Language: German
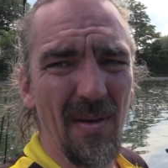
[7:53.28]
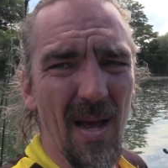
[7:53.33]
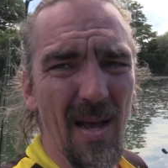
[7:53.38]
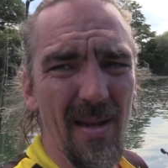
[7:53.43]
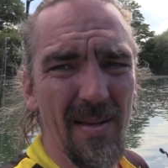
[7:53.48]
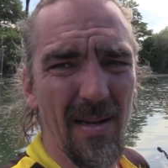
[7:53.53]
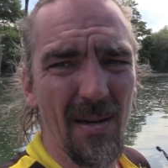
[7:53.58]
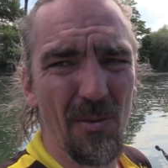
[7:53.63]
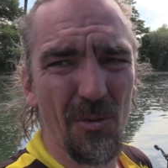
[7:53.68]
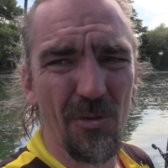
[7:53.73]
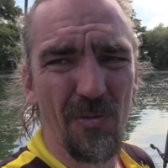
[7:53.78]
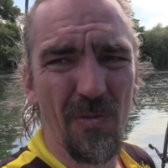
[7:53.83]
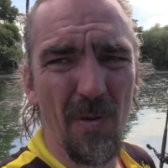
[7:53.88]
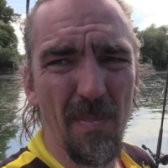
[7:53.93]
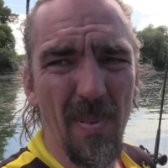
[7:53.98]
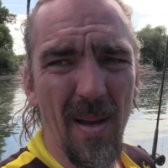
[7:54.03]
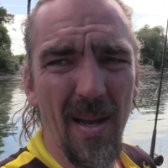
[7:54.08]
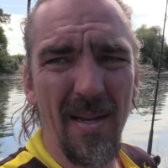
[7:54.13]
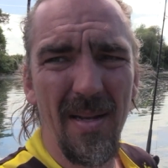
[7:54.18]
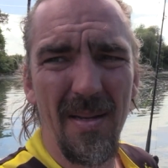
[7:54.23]
nah hier an uns
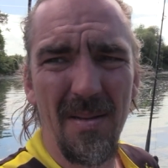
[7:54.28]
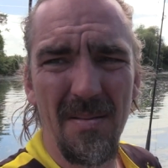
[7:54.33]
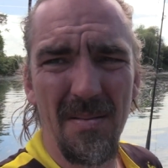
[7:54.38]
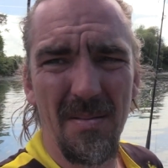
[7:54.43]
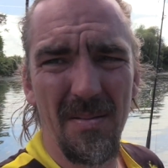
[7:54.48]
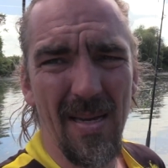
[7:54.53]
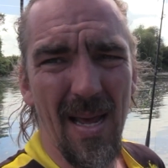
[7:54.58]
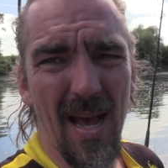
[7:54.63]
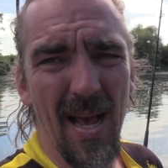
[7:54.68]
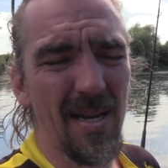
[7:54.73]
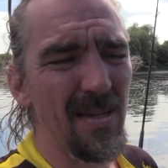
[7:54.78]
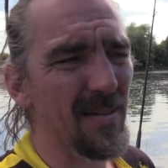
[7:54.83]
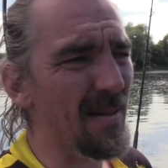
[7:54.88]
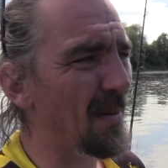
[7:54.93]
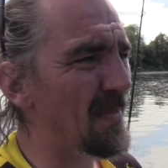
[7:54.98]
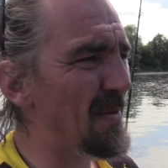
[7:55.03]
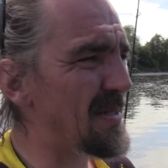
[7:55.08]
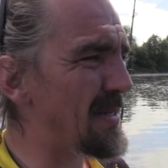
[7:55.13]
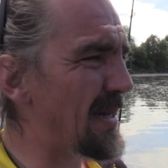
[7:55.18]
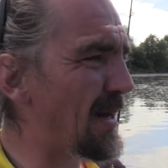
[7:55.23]
vorbei. Der
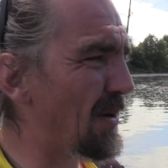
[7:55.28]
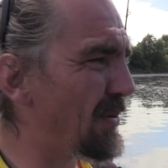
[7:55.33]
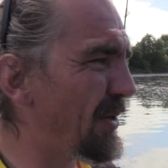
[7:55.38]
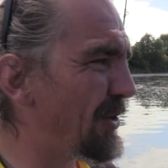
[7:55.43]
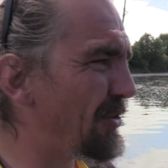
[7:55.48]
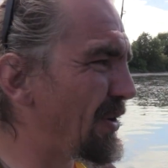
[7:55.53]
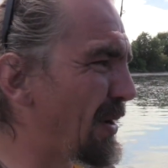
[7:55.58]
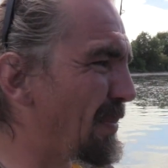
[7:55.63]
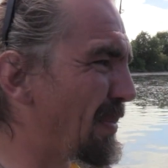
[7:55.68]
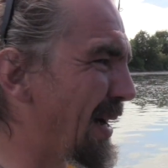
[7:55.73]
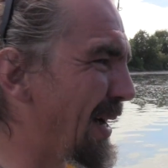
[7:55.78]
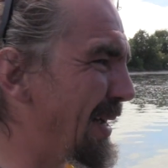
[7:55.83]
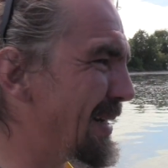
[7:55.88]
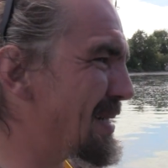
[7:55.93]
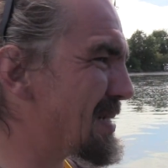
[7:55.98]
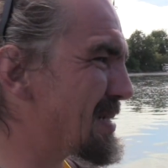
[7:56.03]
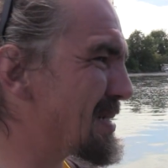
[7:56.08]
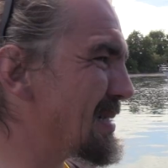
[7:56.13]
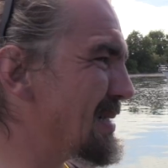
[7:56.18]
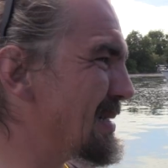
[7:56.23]
Altarm ist ja auch nicht der
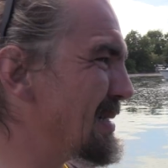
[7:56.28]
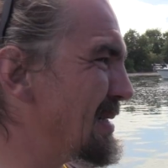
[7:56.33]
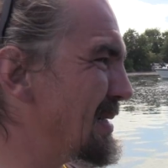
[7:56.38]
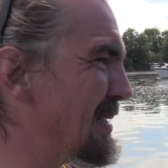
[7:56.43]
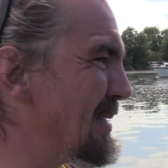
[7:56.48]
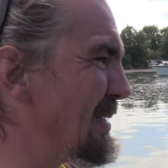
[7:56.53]
breiteste.